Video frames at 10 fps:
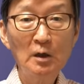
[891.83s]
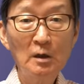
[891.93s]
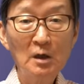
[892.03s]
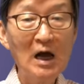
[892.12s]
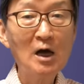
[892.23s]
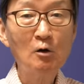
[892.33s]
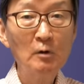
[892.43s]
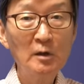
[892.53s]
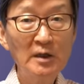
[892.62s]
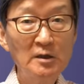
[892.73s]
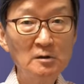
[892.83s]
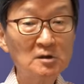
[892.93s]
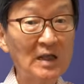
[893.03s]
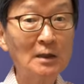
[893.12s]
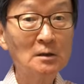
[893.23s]
과거에 예, 어, 이어서
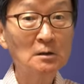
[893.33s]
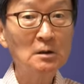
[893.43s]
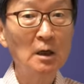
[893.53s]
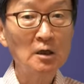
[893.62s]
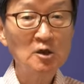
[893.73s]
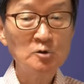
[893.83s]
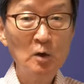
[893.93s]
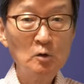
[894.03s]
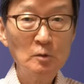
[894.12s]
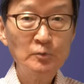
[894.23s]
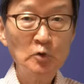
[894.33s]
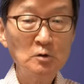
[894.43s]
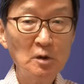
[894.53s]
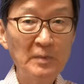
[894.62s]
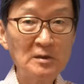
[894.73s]
다른 이주목급도
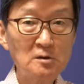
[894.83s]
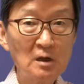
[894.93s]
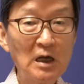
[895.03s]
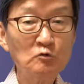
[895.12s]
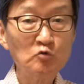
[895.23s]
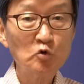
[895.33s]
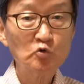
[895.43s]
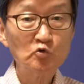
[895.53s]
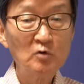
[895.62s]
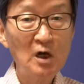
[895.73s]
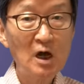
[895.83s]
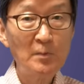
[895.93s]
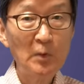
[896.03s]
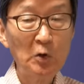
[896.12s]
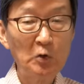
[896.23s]
이제 몇 적, 한두 쪽
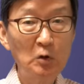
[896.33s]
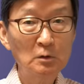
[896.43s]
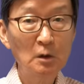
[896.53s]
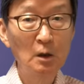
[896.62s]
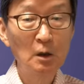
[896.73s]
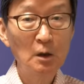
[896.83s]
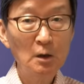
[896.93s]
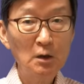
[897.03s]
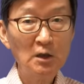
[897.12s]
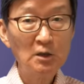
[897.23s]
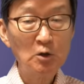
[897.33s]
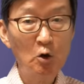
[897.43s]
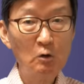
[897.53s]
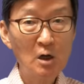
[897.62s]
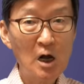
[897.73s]
추가하면은 이
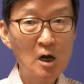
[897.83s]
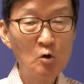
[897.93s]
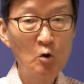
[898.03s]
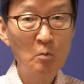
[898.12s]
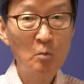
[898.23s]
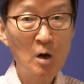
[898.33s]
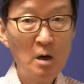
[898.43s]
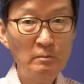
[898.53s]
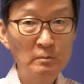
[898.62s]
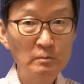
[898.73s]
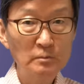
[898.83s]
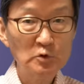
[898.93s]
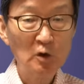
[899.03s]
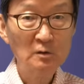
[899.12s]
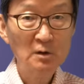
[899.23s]
경항공모함
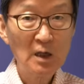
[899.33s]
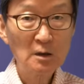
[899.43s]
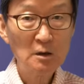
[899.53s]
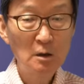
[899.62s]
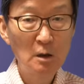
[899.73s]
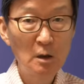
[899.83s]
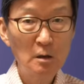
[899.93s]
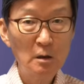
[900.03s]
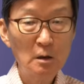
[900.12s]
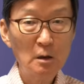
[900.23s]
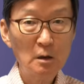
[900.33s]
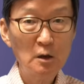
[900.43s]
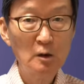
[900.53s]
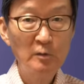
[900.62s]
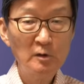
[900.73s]
전단을
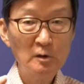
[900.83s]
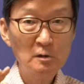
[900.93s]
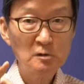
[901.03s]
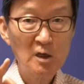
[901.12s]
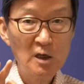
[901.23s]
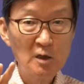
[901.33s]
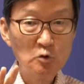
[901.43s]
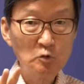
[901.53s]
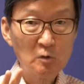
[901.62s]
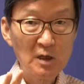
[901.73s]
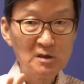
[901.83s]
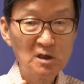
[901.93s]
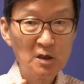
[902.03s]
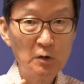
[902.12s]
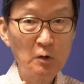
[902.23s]
일본이 세 개 정도
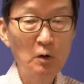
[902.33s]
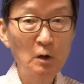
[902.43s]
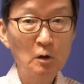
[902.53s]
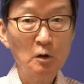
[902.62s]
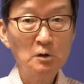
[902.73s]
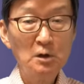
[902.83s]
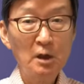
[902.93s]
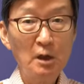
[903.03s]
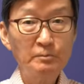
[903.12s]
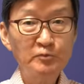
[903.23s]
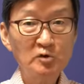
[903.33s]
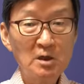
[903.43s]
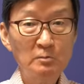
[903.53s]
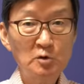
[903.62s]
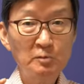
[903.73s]
갖잖아요 거기다
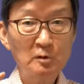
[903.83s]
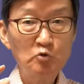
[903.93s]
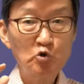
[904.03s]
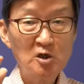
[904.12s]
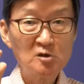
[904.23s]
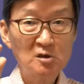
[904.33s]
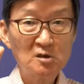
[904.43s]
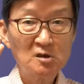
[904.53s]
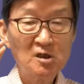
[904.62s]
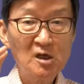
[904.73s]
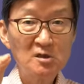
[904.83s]
F-35 최신의 스텔